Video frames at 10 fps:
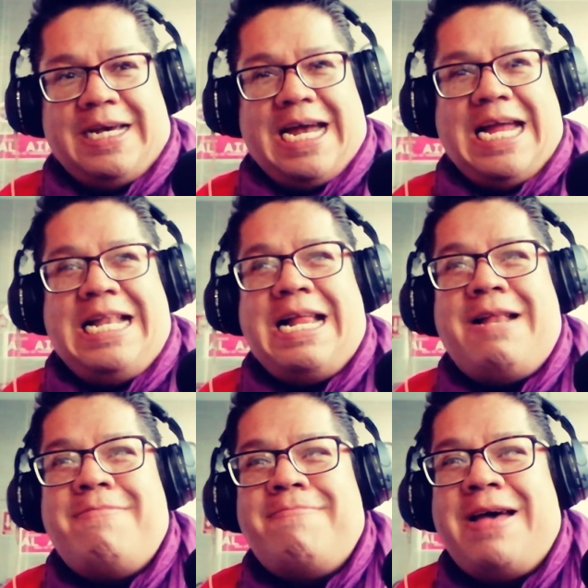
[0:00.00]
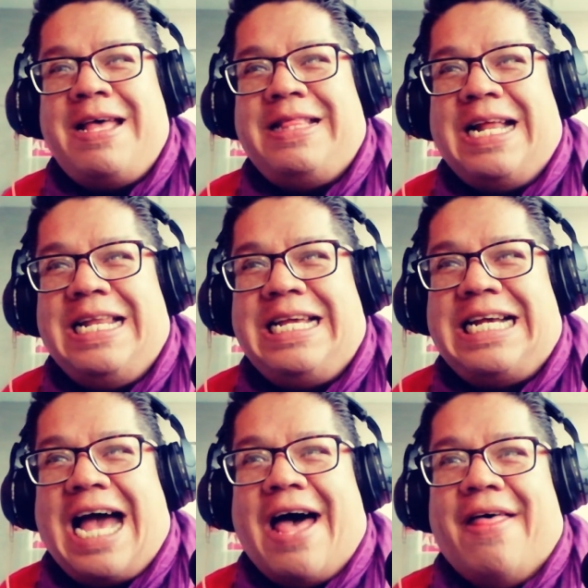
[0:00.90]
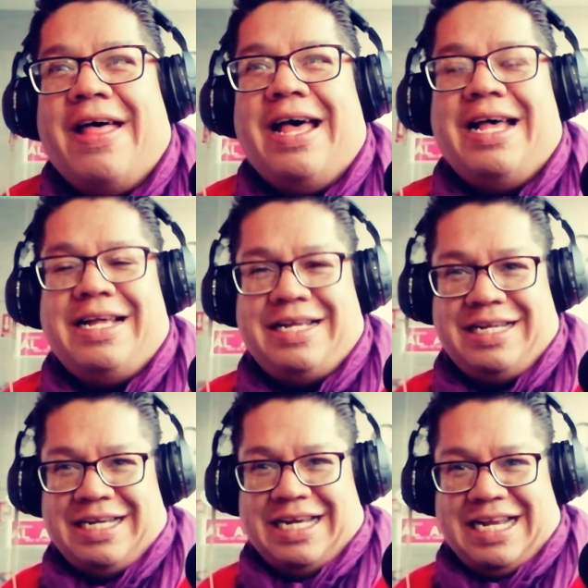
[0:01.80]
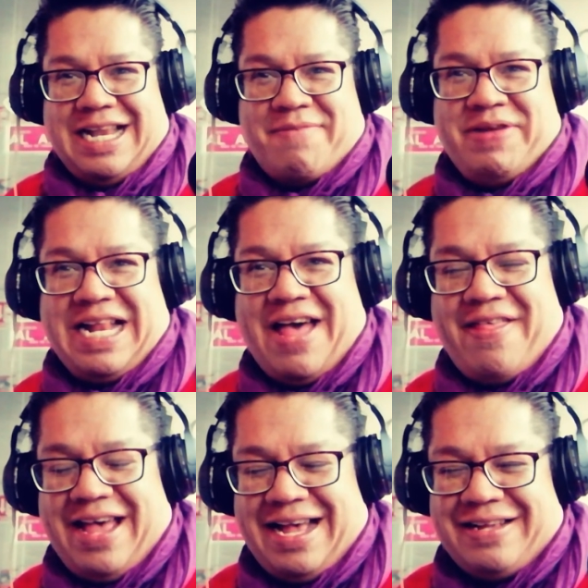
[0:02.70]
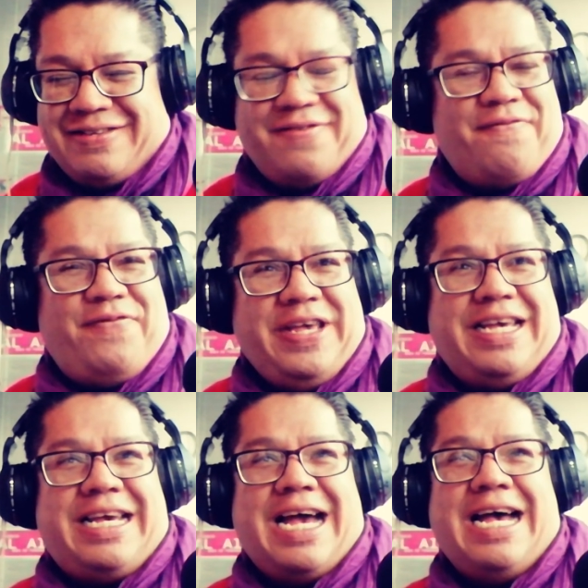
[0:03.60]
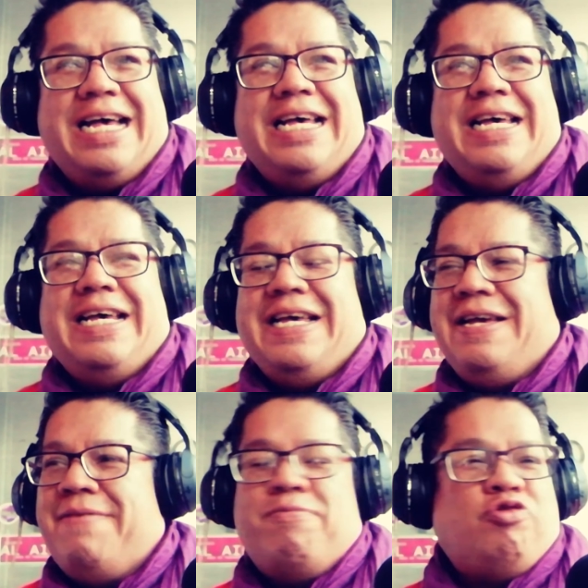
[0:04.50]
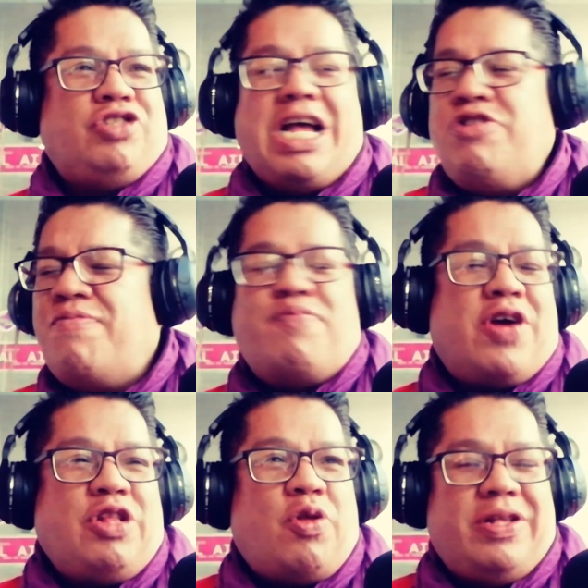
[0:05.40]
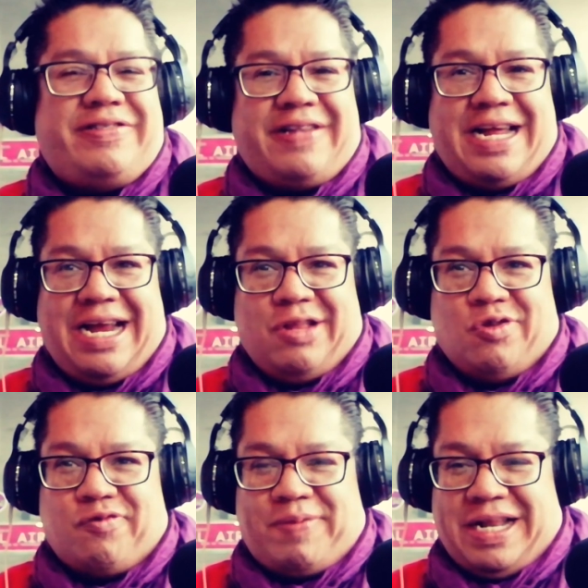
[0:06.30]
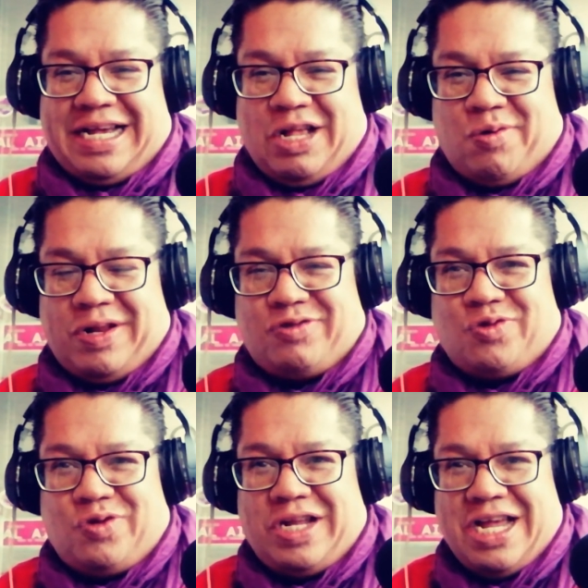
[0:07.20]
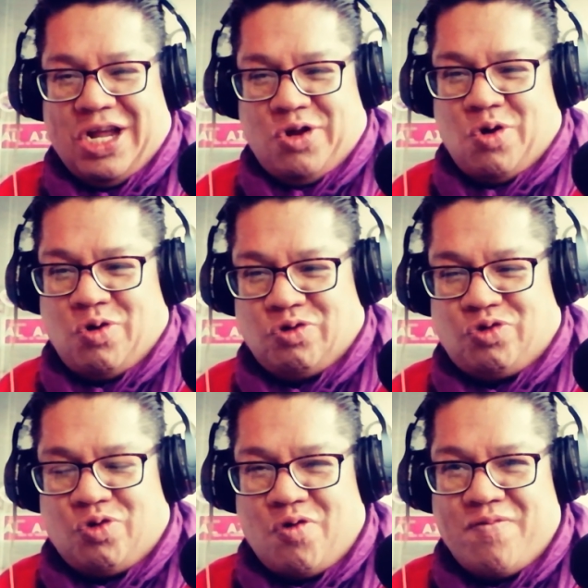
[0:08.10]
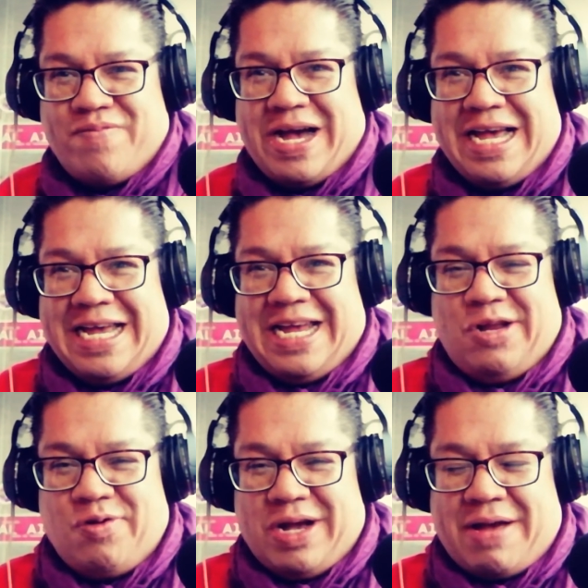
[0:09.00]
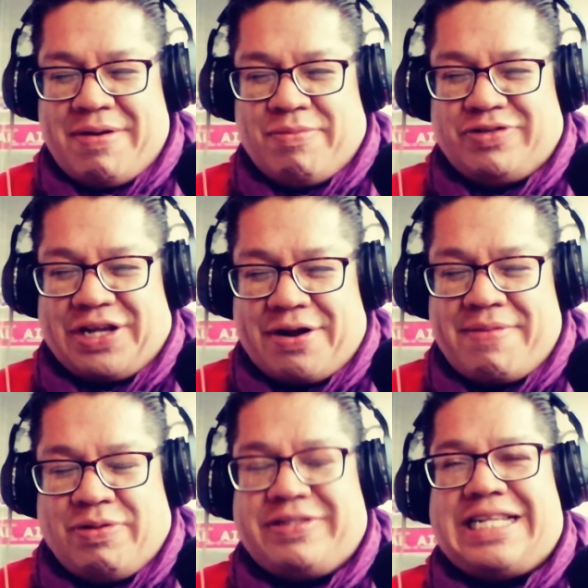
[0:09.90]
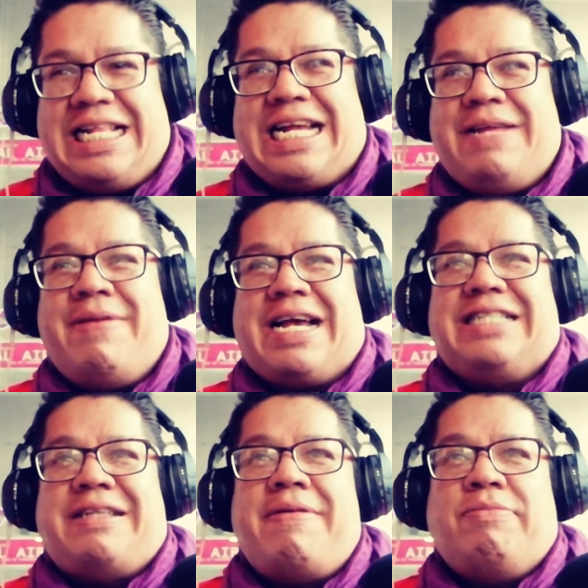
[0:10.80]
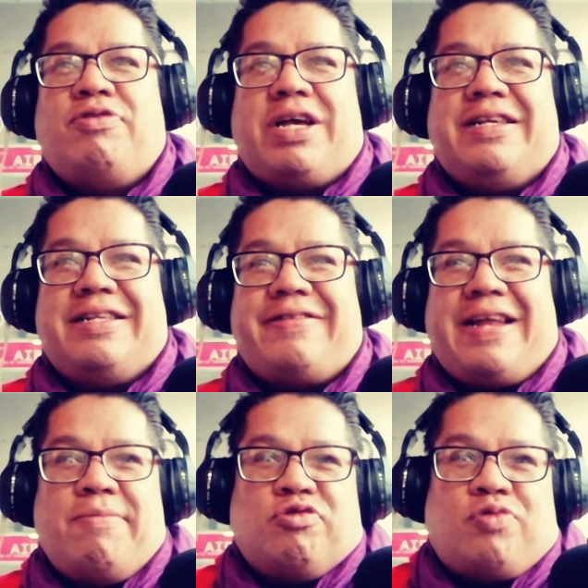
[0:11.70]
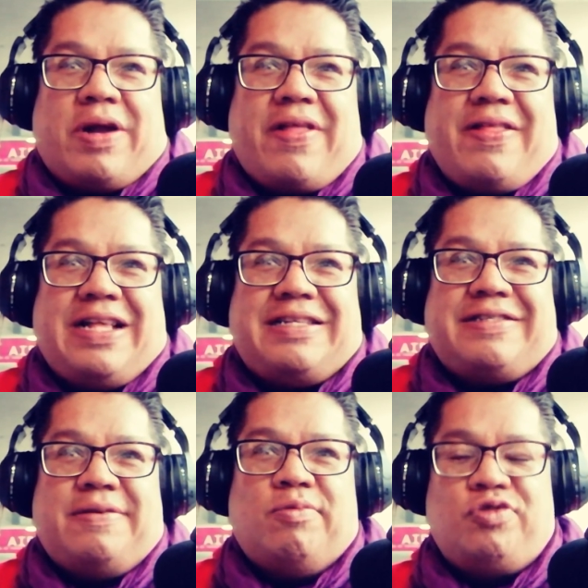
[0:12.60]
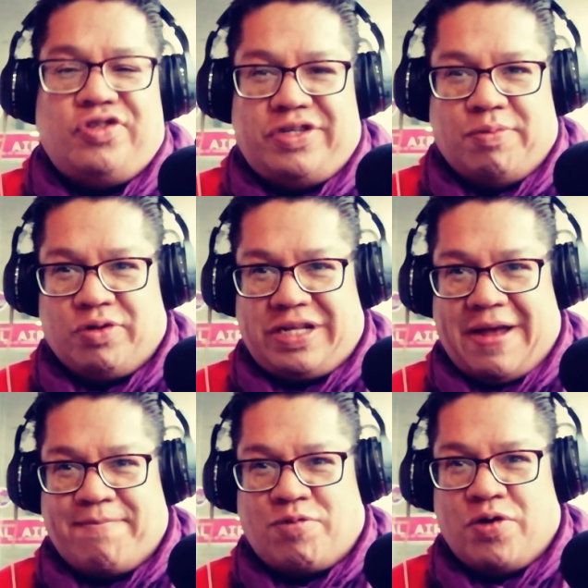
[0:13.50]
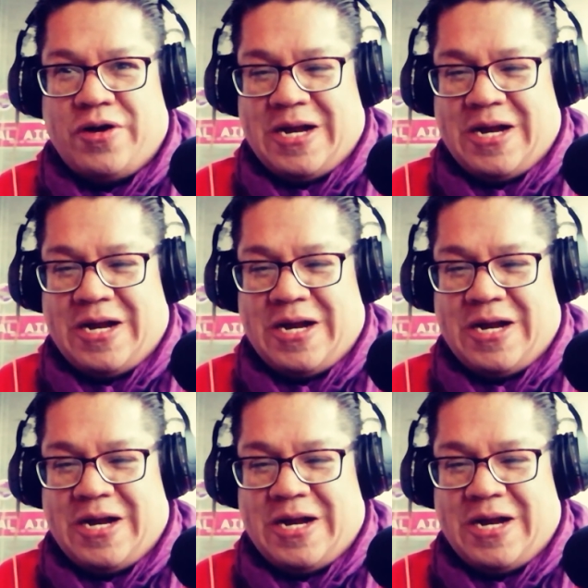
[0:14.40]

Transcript: el alma delicada, la mirada fija, eh, buscando un poquito distraernos para que el corazón no nos sucumba y no acabemos derramando esa lágrima que sabemos que traemos guardada desde hace muchísimo tiempo.